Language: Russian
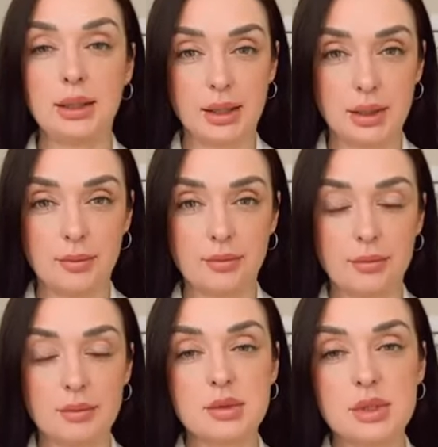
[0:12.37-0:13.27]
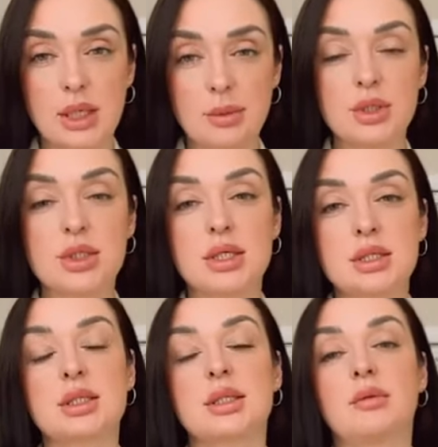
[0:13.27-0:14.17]
Итак, самый
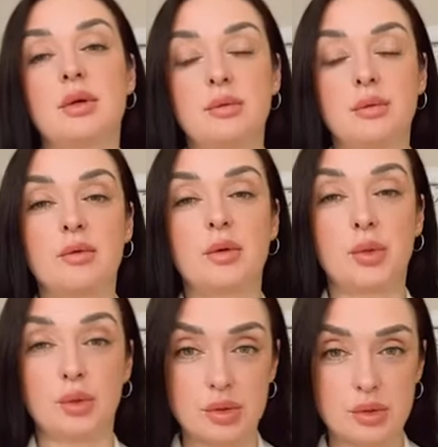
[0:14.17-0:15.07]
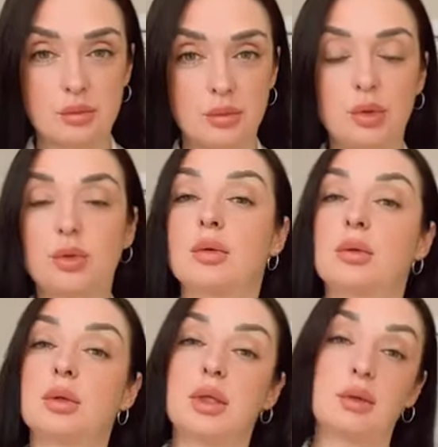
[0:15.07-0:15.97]
часто задаваемый вопрос,
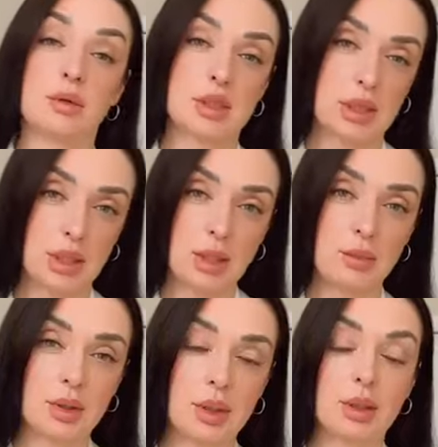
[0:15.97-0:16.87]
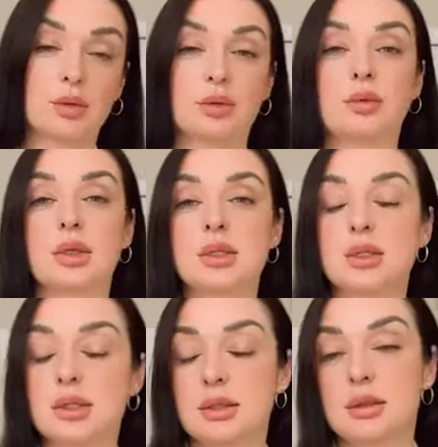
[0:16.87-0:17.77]
кто не в Инстаграме, да, кто у
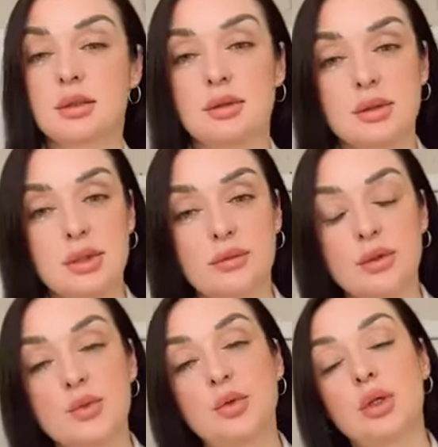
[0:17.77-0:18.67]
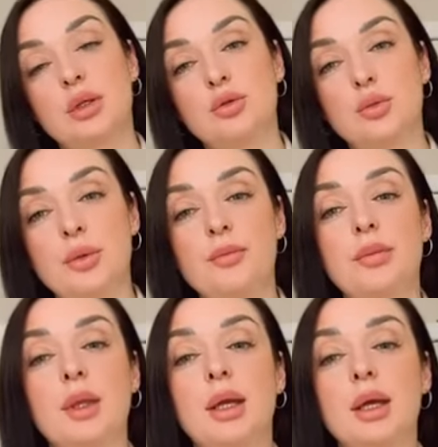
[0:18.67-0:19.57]
нас э, на Фейсбуке, на Ютубе,
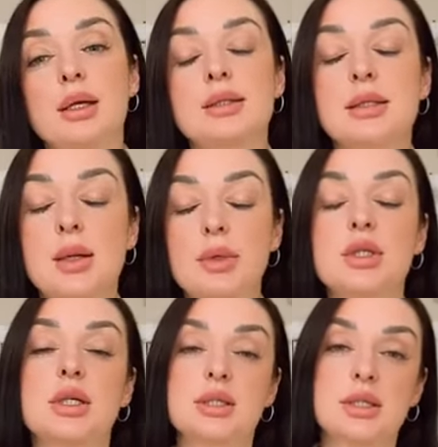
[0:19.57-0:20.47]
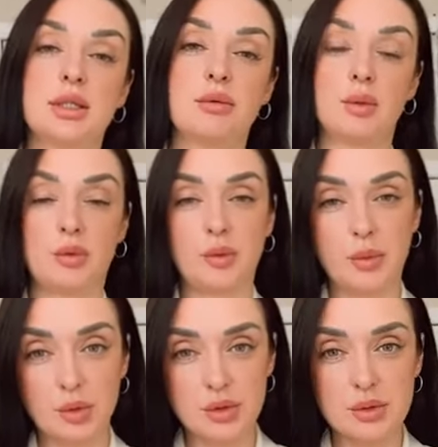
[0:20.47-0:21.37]
самый часто задаваемый
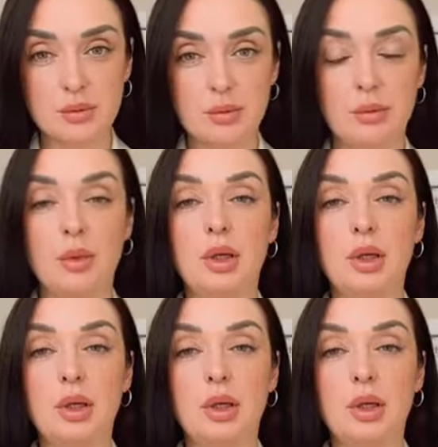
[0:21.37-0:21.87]
вопрос